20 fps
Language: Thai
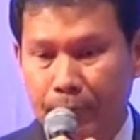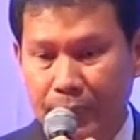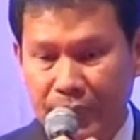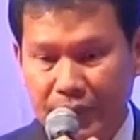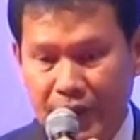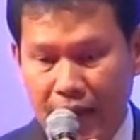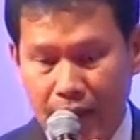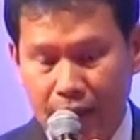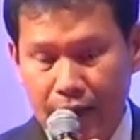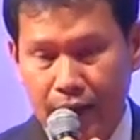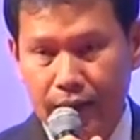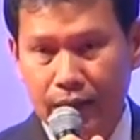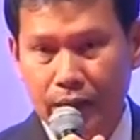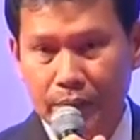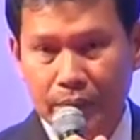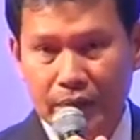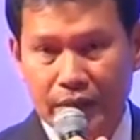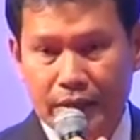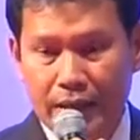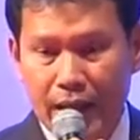อยากให้ท่าน
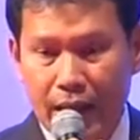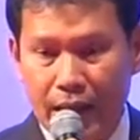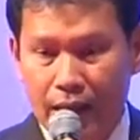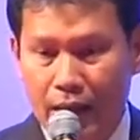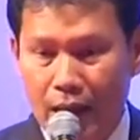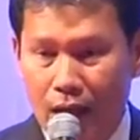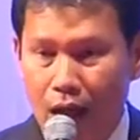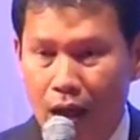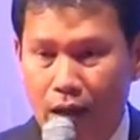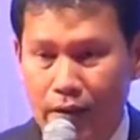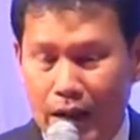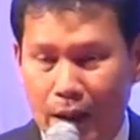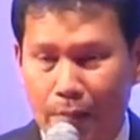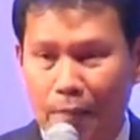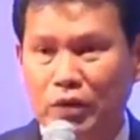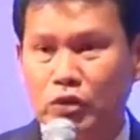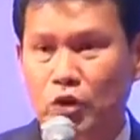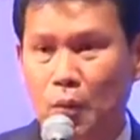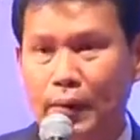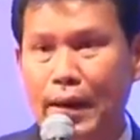พิจารณาและนำ
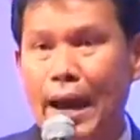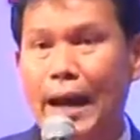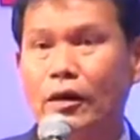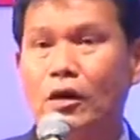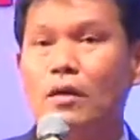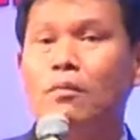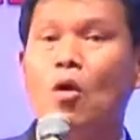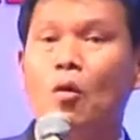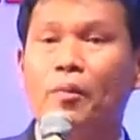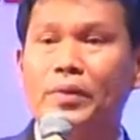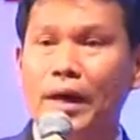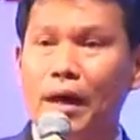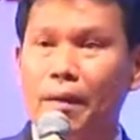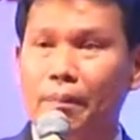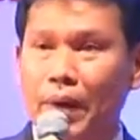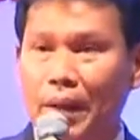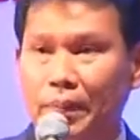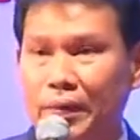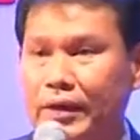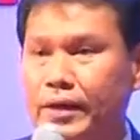ประสบการณ์ของผมเนี่ย
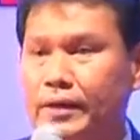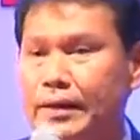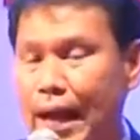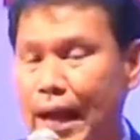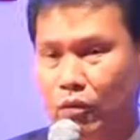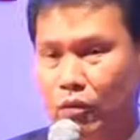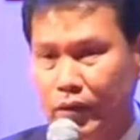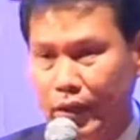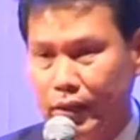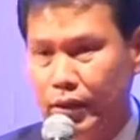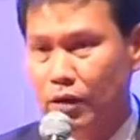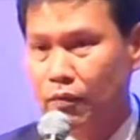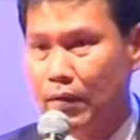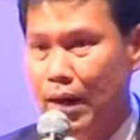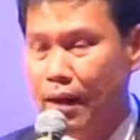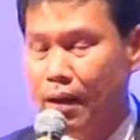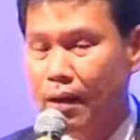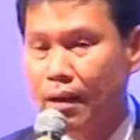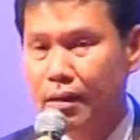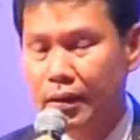ไปพิจารณานิดนึง
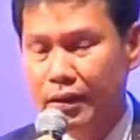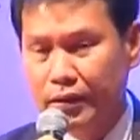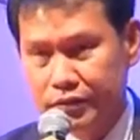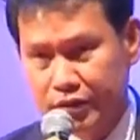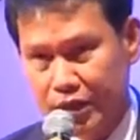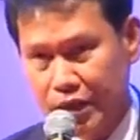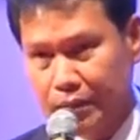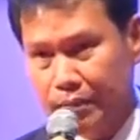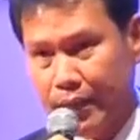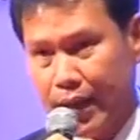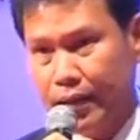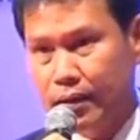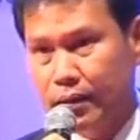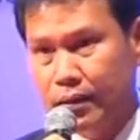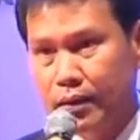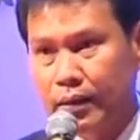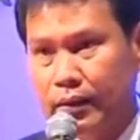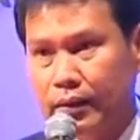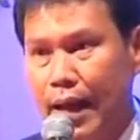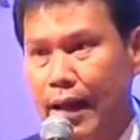ว่า จริงไหม
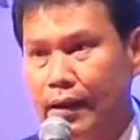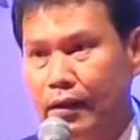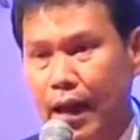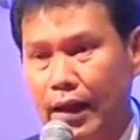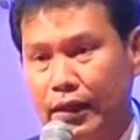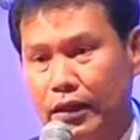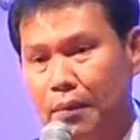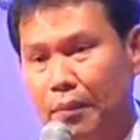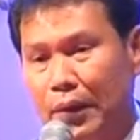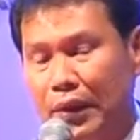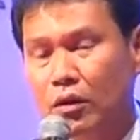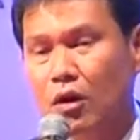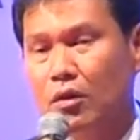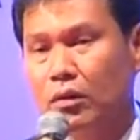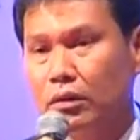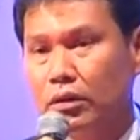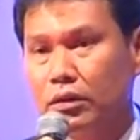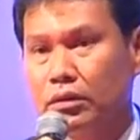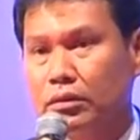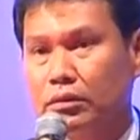ท่านอาจจะไม่ต้อง
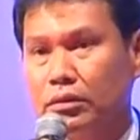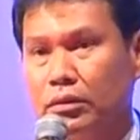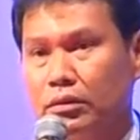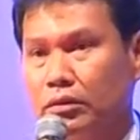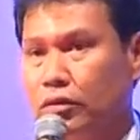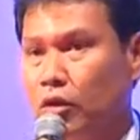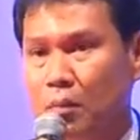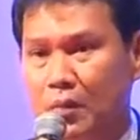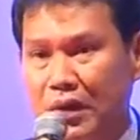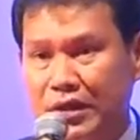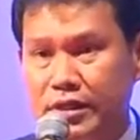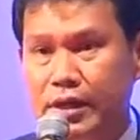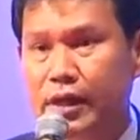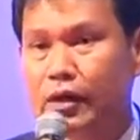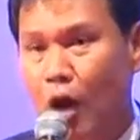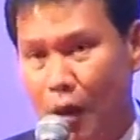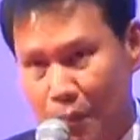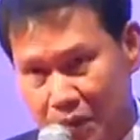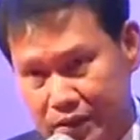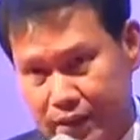ต้องไม่เชื่อ
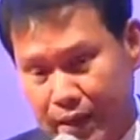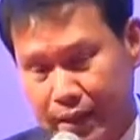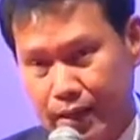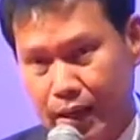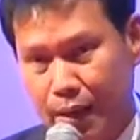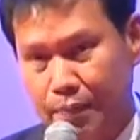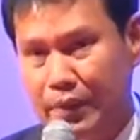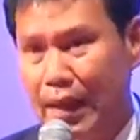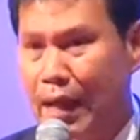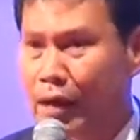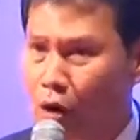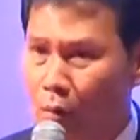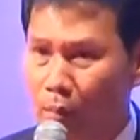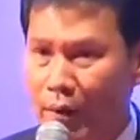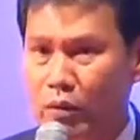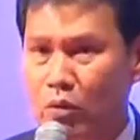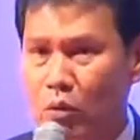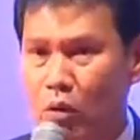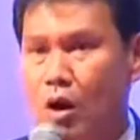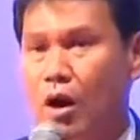ร้อยเปอร์เซ็นต์นะครับท่านลองไป
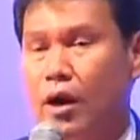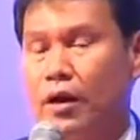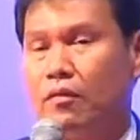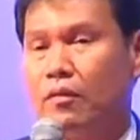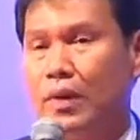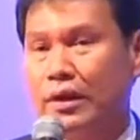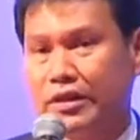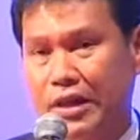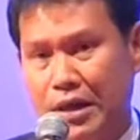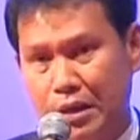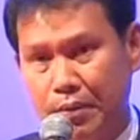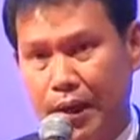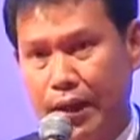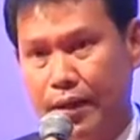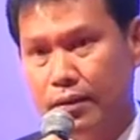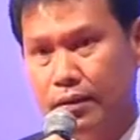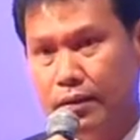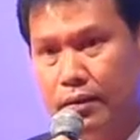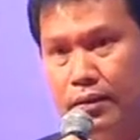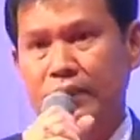ดูก่อนว่าจริงไหม
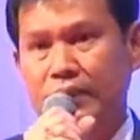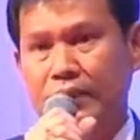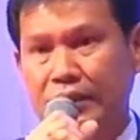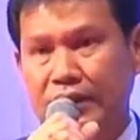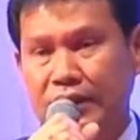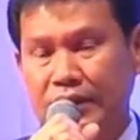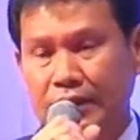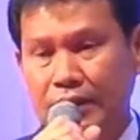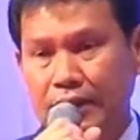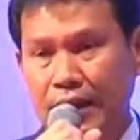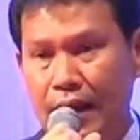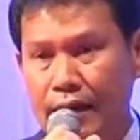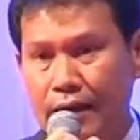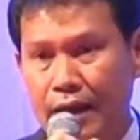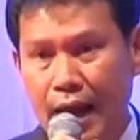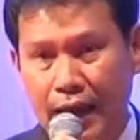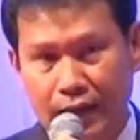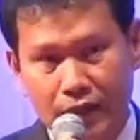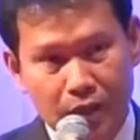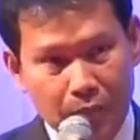ท่าน
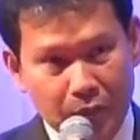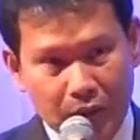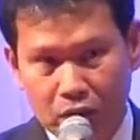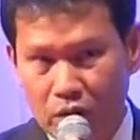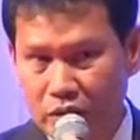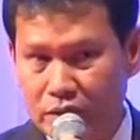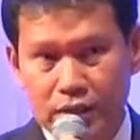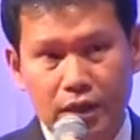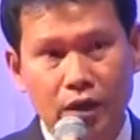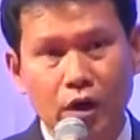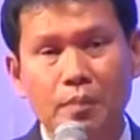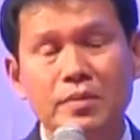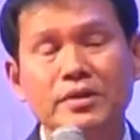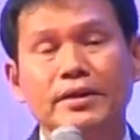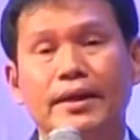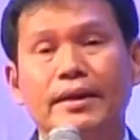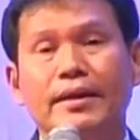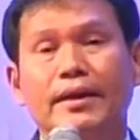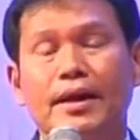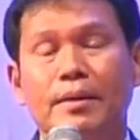อาจจะไม่ต้องเชื่อร้อยเปอร์
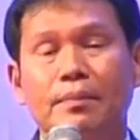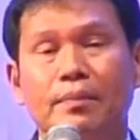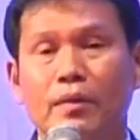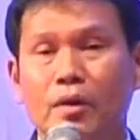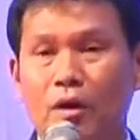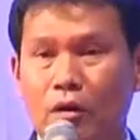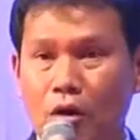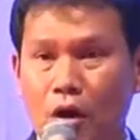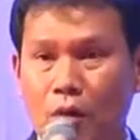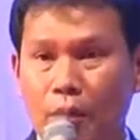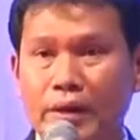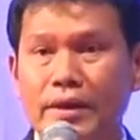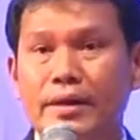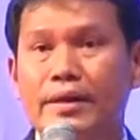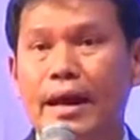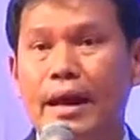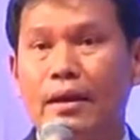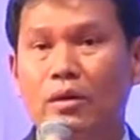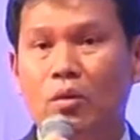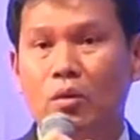เซ็นต์นะครับลองลองพิจาร
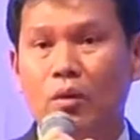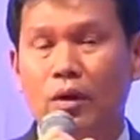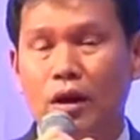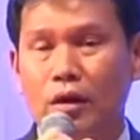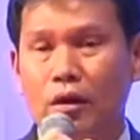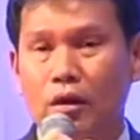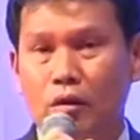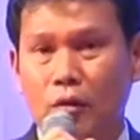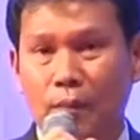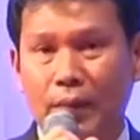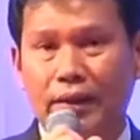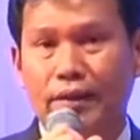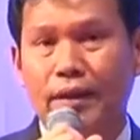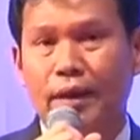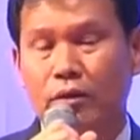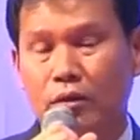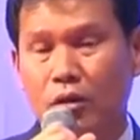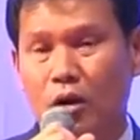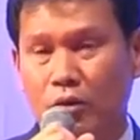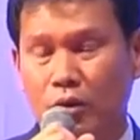ณาดู แล้วลองลงไปไต่
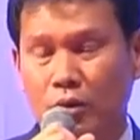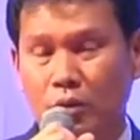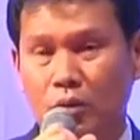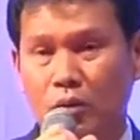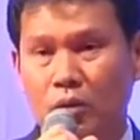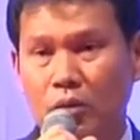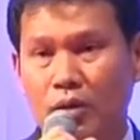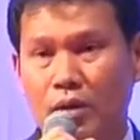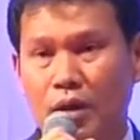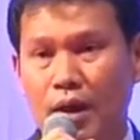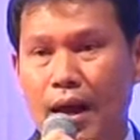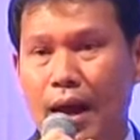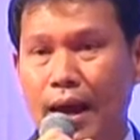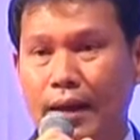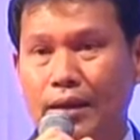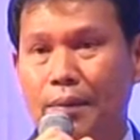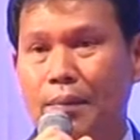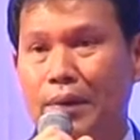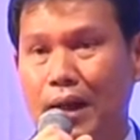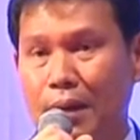ตองดู อาจ
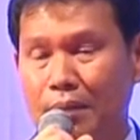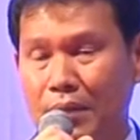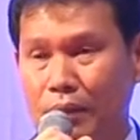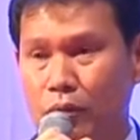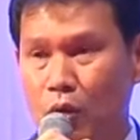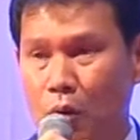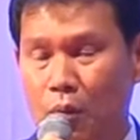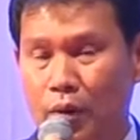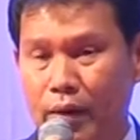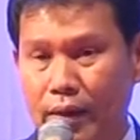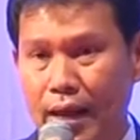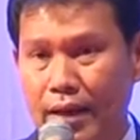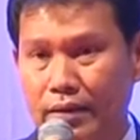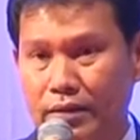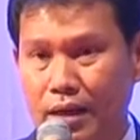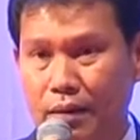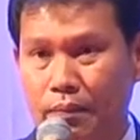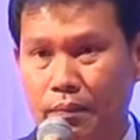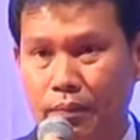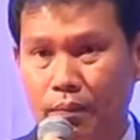จะมาทำเหมือนผมก็ได้
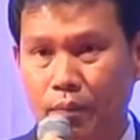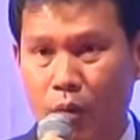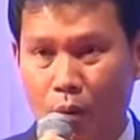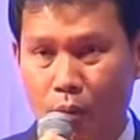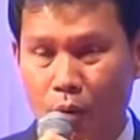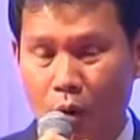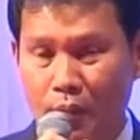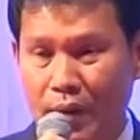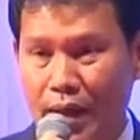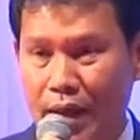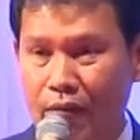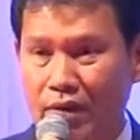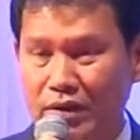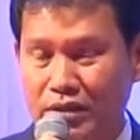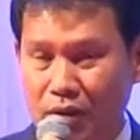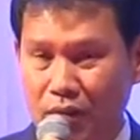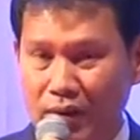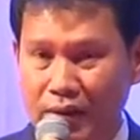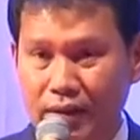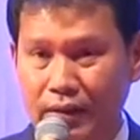สักเพราะผมแน่ว่า
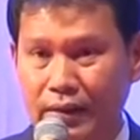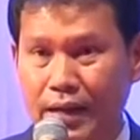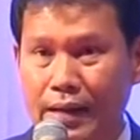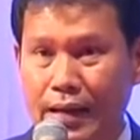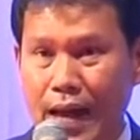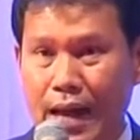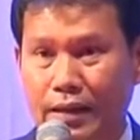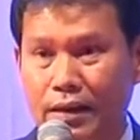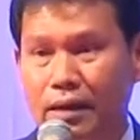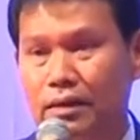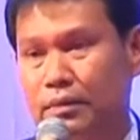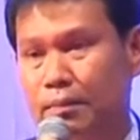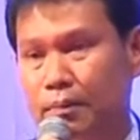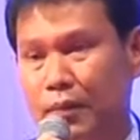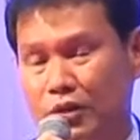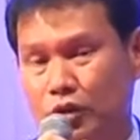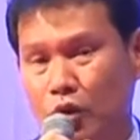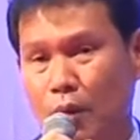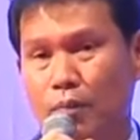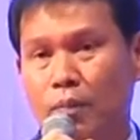สักวันหนึ่งท่านอาจจะป
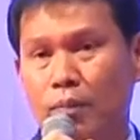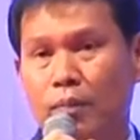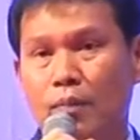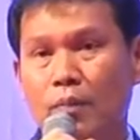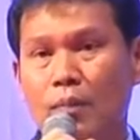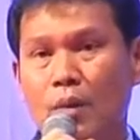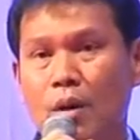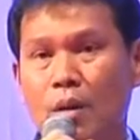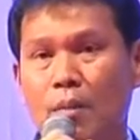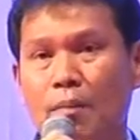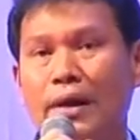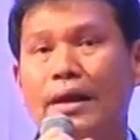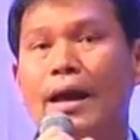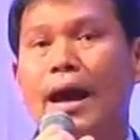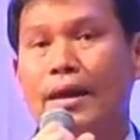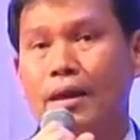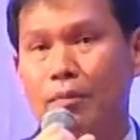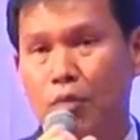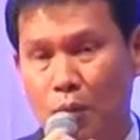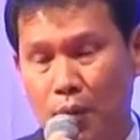ระสบปัญหา
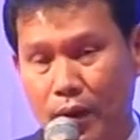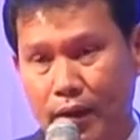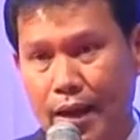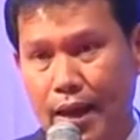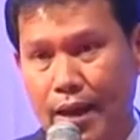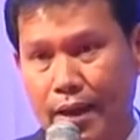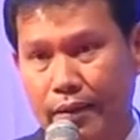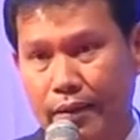อย่างผมก็ได้